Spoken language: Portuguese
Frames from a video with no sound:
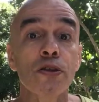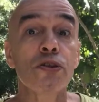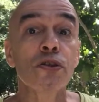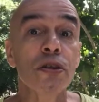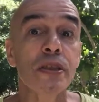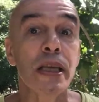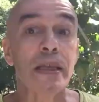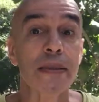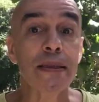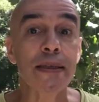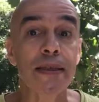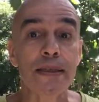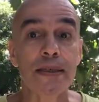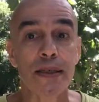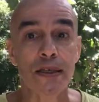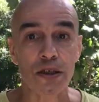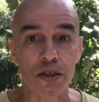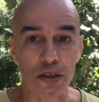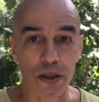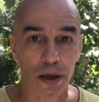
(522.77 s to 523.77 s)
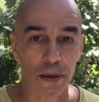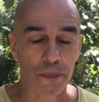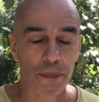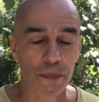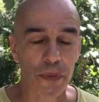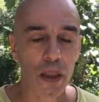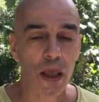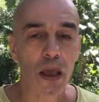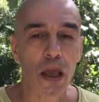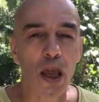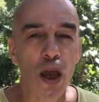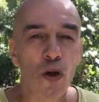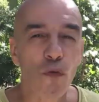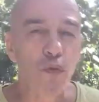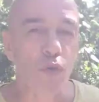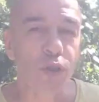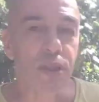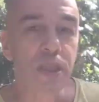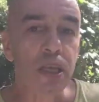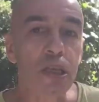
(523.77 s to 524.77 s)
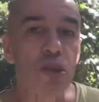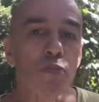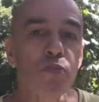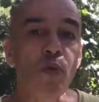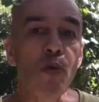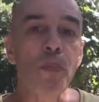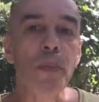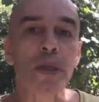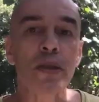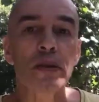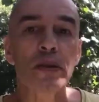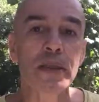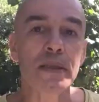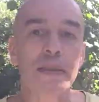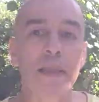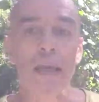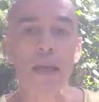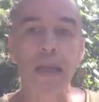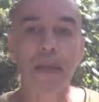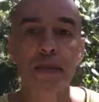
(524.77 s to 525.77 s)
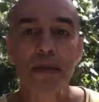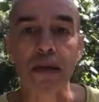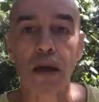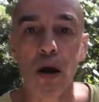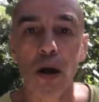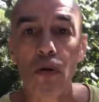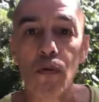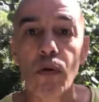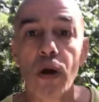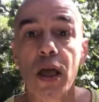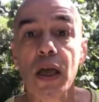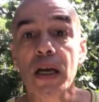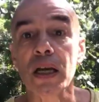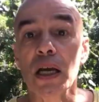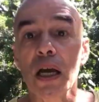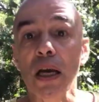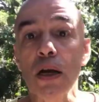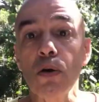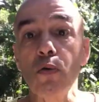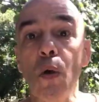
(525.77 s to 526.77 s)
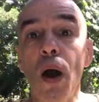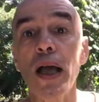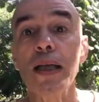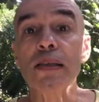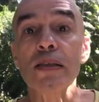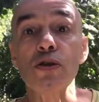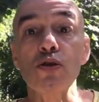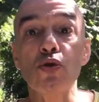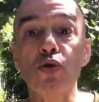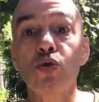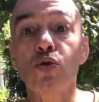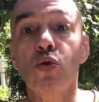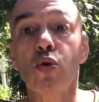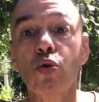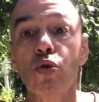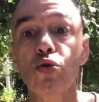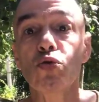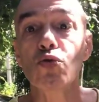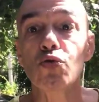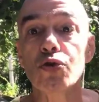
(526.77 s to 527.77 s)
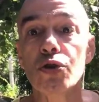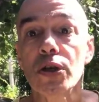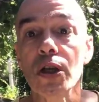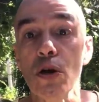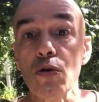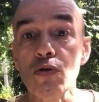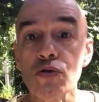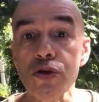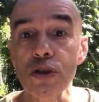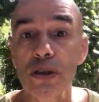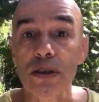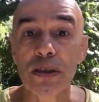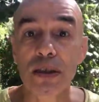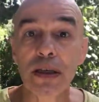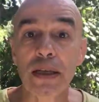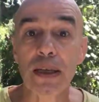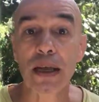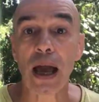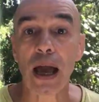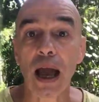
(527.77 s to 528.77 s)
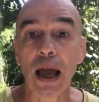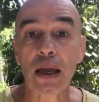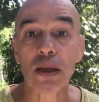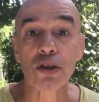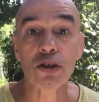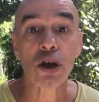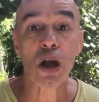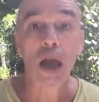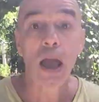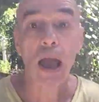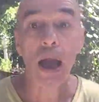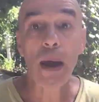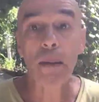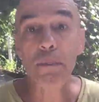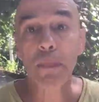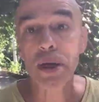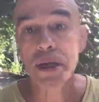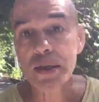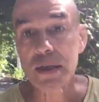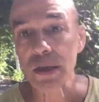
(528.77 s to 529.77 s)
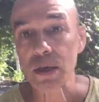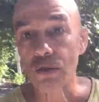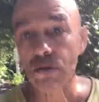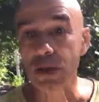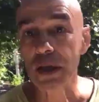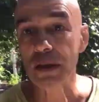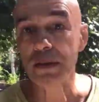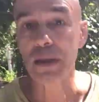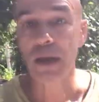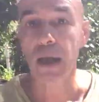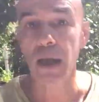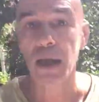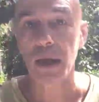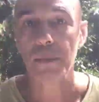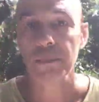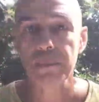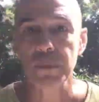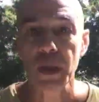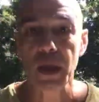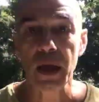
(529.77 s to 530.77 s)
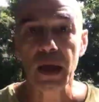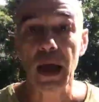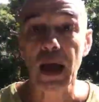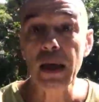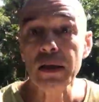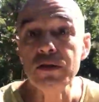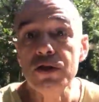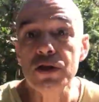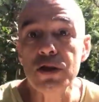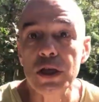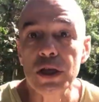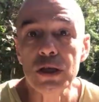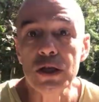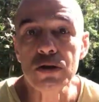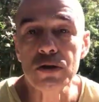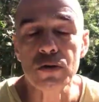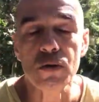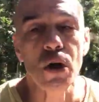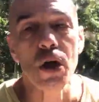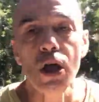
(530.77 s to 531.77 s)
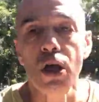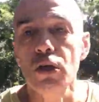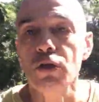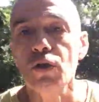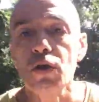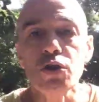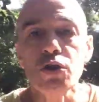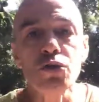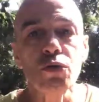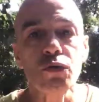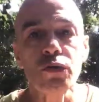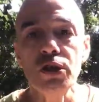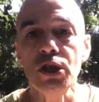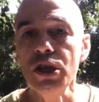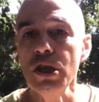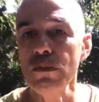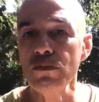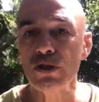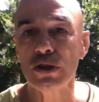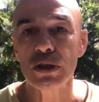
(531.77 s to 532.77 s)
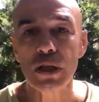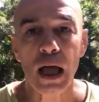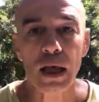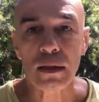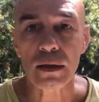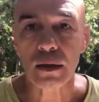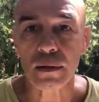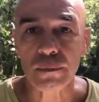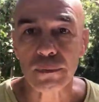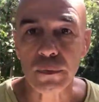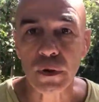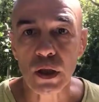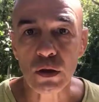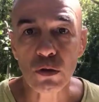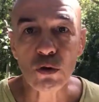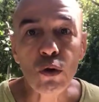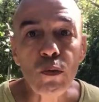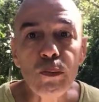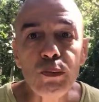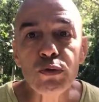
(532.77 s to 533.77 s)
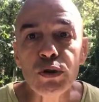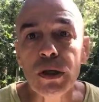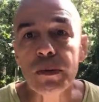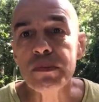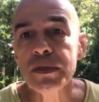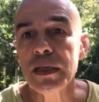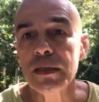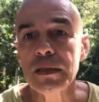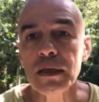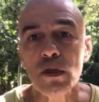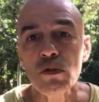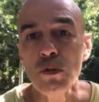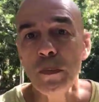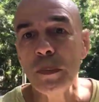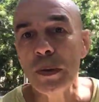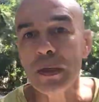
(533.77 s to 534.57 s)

geneticista. Foi nesse momento de interação que quase todos os grãos de cereais apareceram na Terra. Antes disso, nós não tínhamos nada. Não podemos andar no